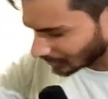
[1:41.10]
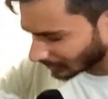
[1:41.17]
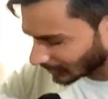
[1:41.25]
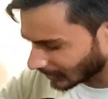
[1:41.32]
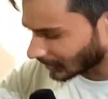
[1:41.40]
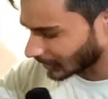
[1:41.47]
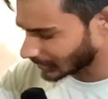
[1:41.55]
बुक्स
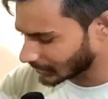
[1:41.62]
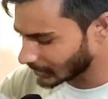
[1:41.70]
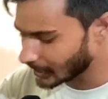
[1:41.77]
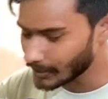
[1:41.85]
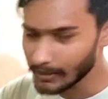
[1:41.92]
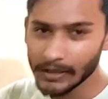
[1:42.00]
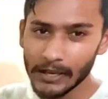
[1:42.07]
वगैरह
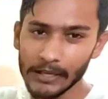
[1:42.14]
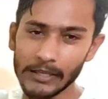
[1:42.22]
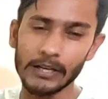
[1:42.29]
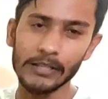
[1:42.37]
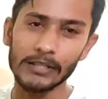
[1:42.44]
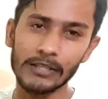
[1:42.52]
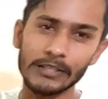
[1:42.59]
रखी हैं
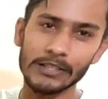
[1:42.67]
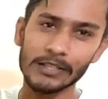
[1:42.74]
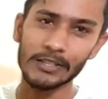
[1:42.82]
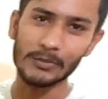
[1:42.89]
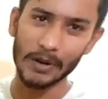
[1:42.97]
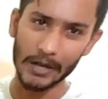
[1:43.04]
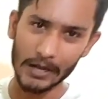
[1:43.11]
यानी कि
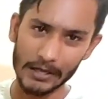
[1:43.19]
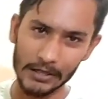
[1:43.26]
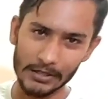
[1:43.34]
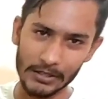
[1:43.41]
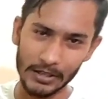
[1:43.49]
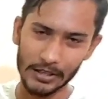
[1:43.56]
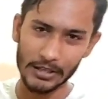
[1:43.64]
इस बिल्डिंग
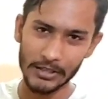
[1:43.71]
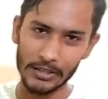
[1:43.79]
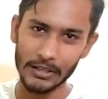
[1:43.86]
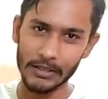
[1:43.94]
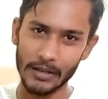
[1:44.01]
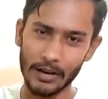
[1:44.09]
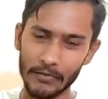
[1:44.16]
की
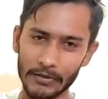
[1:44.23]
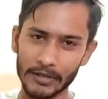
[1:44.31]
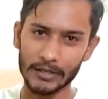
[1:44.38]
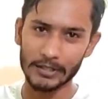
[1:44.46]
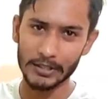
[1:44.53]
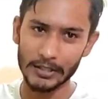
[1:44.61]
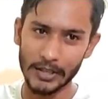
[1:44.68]
कंडीशन
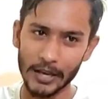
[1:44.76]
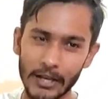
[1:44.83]
काफ़ी अच्छी